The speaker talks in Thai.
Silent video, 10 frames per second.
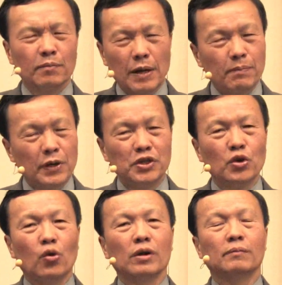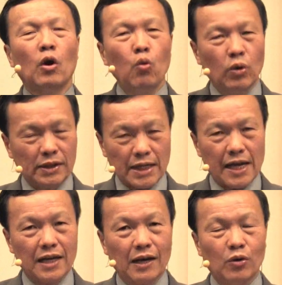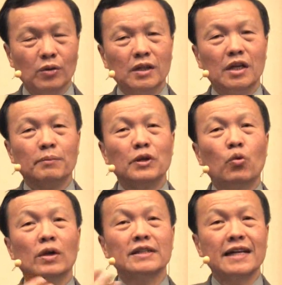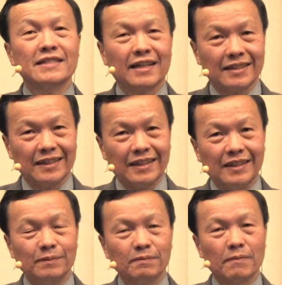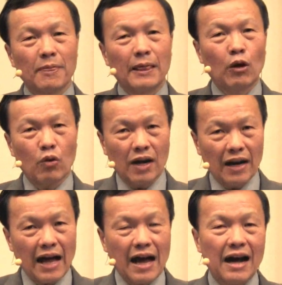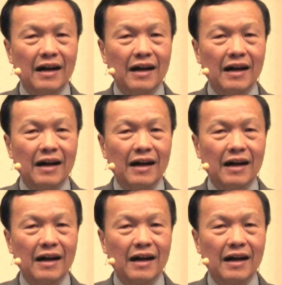เป็นประโยชน์ เพราะหัวใจเรามีหัวใจเศรษฐี เรากล้า